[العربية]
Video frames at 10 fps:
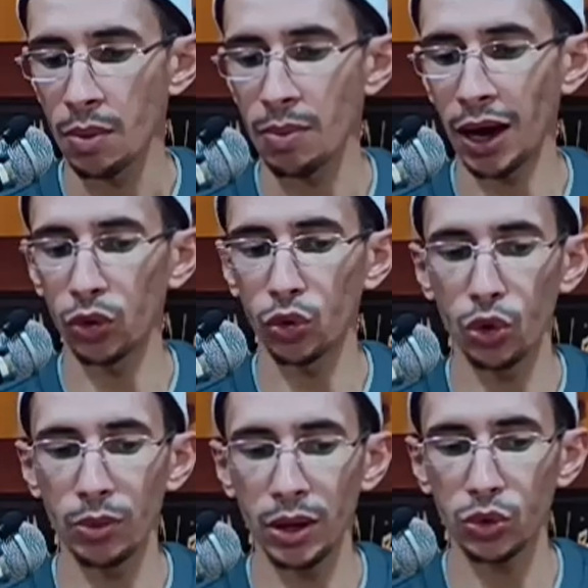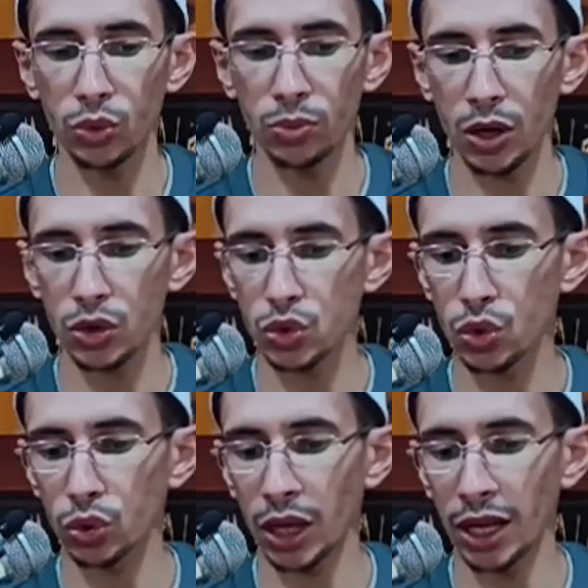معلومة
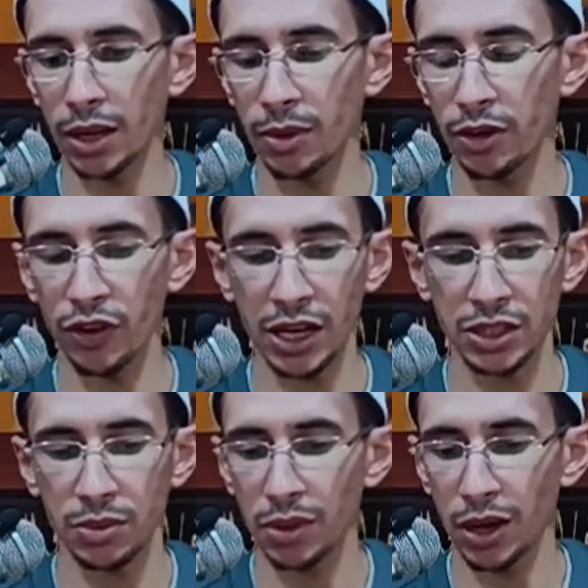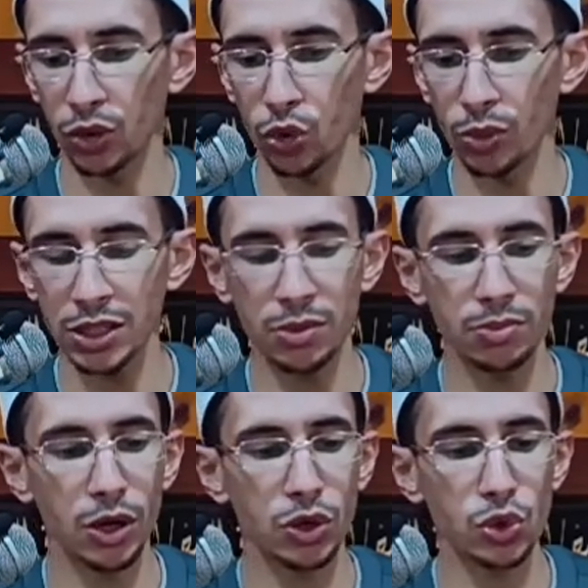مقصودة على منفعة معلومة
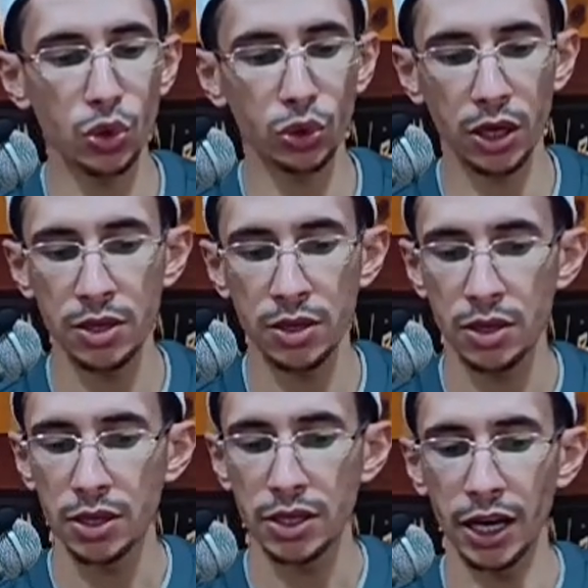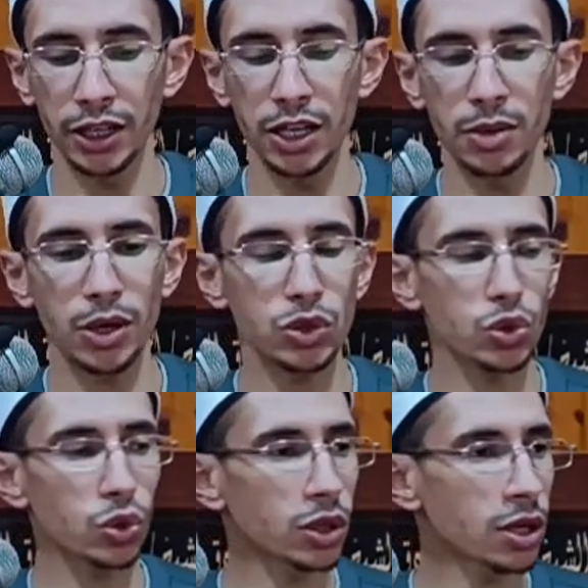مقصودة يعني إيه
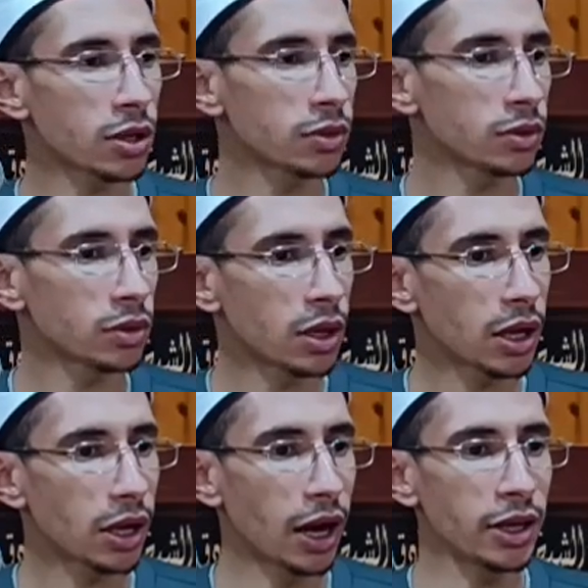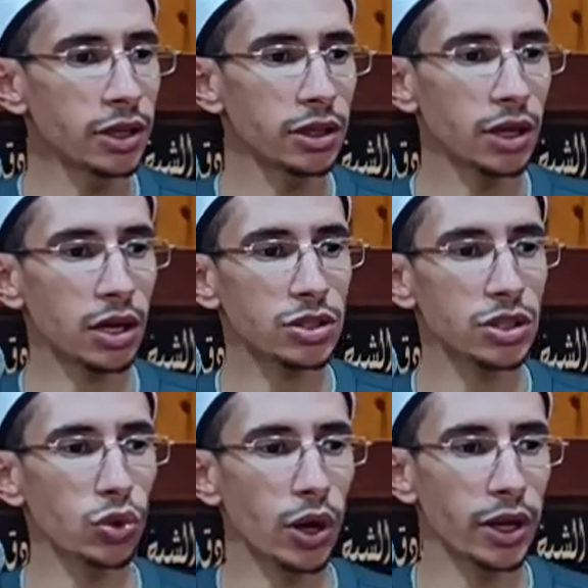مقصودة؟ أي
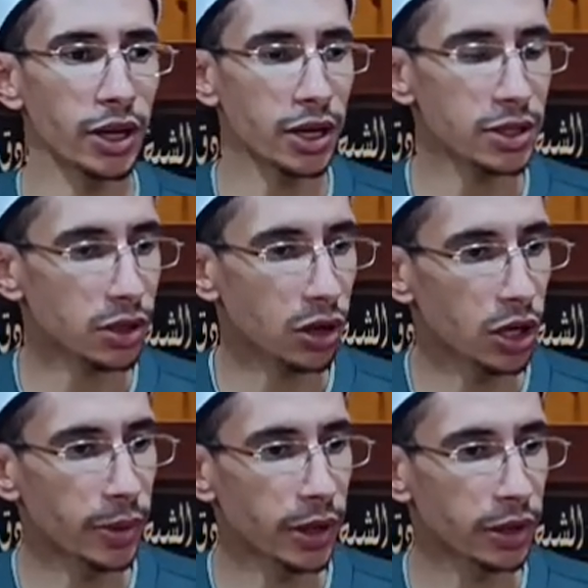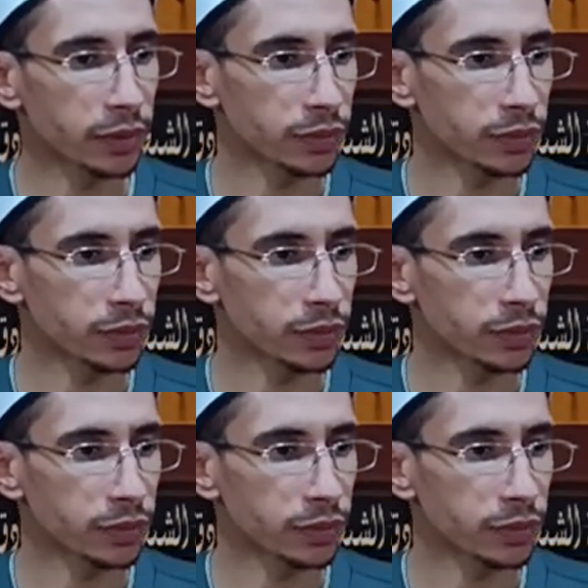يقصدها الناس غالبا